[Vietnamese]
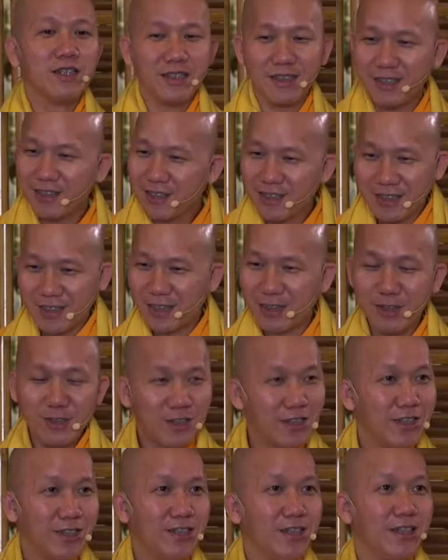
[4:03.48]
gì thì cái người này
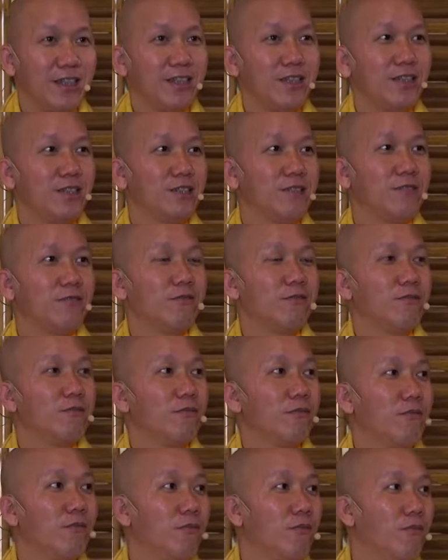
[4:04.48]
có y vậy
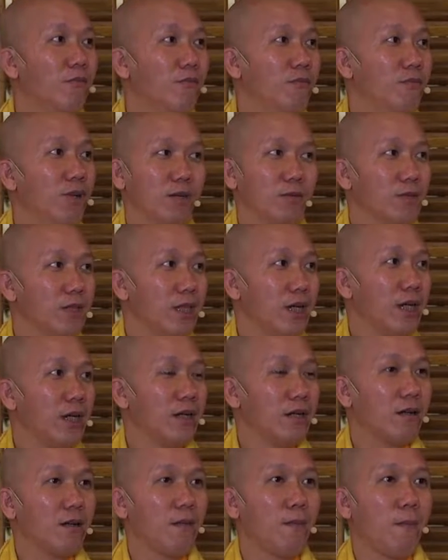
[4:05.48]
không có
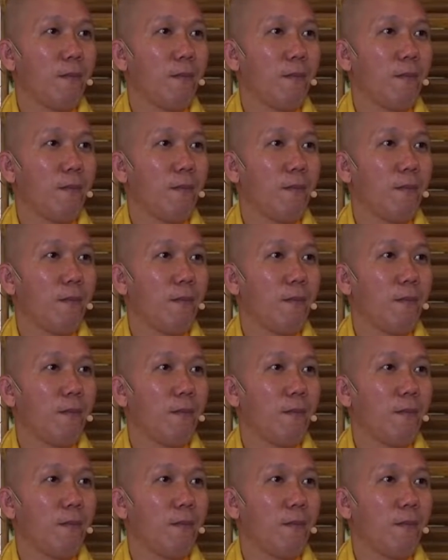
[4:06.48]
khác